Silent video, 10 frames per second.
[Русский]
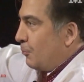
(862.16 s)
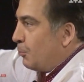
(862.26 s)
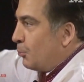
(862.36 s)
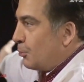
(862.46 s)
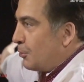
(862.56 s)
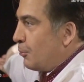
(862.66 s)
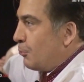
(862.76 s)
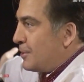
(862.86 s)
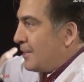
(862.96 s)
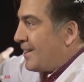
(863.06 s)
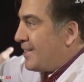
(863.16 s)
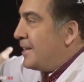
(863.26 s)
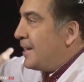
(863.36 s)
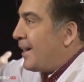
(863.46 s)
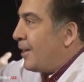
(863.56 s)
Будут ли люди?
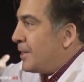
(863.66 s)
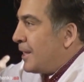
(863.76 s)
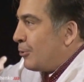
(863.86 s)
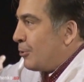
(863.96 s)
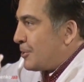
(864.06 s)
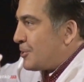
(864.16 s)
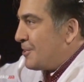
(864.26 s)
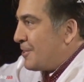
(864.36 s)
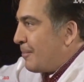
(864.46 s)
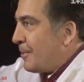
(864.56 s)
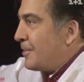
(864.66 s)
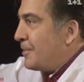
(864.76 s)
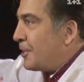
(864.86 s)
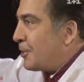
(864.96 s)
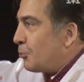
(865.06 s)
Никого, ни одной машины не было
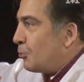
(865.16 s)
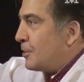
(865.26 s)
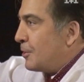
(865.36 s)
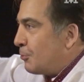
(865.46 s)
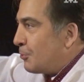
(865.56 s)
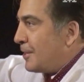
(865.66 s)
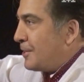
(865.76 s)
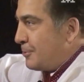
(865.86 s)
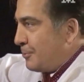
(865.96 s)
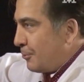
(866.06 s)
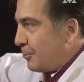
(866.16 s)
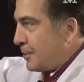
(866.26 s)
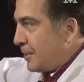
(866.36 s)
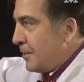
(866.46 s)
никто никуда не двинулся.